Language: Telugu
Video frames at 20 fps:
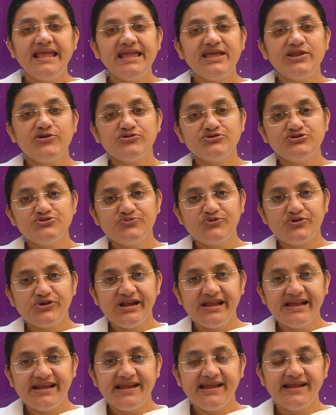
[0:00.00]
ఈరోజు
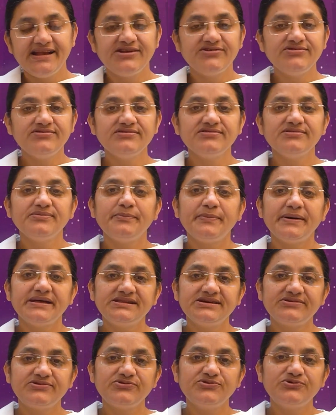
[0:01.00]
మురళీ డేటు
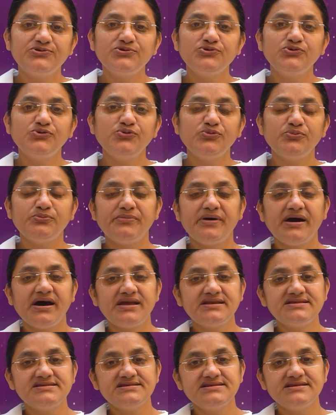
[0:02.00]
పదకొండు
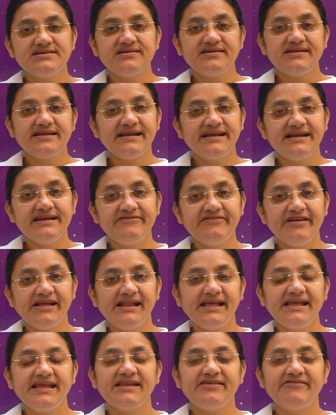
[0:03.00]
మార్చ్ రెండు
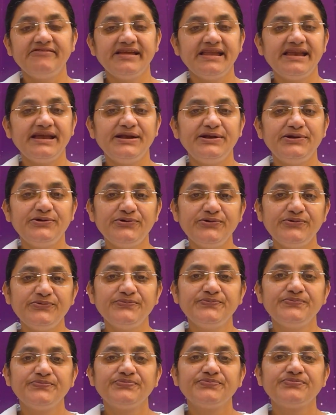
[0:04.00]
వేల ఇరవై రెండు
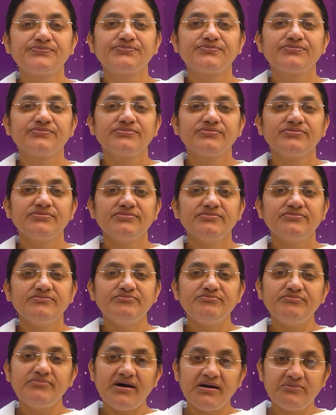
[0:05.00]

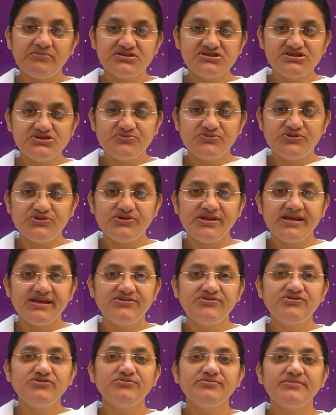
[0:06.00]
బాబా
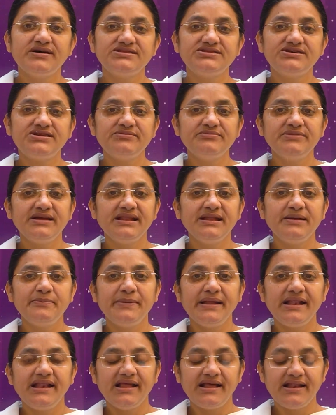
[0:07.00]
చెప్తున్నారు మధురమైన
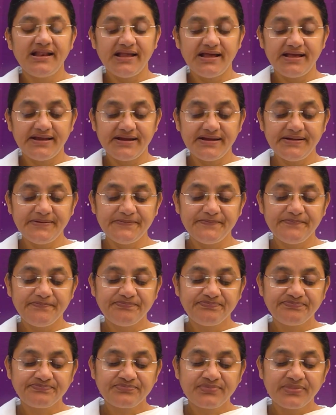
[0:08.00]
పిల్లలారా
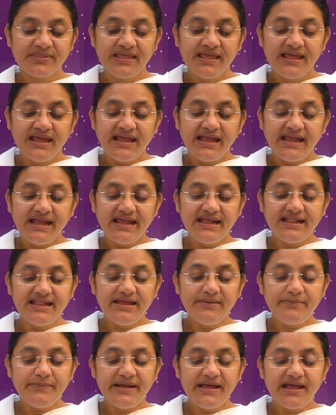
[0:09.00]

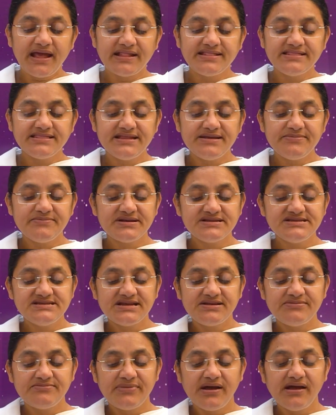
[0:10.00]
ఇది మీ అంతిమ
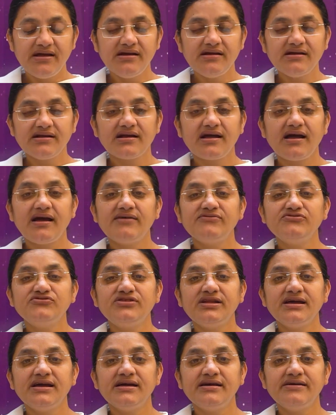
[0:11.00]
జన్మ
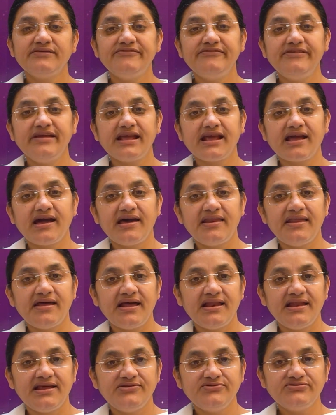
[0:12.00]
కావున
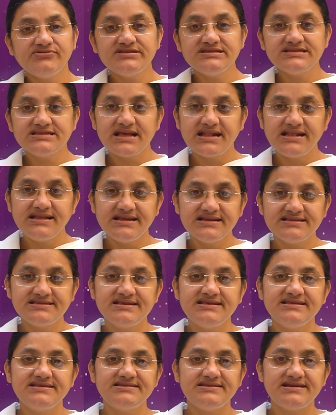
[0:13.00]
వికారాలను
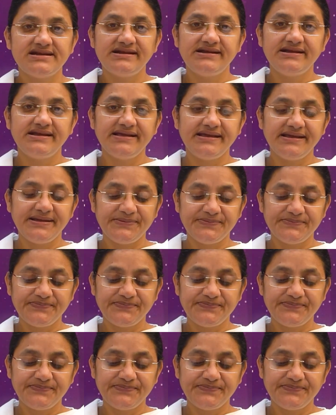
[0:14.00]
సన్యసించండి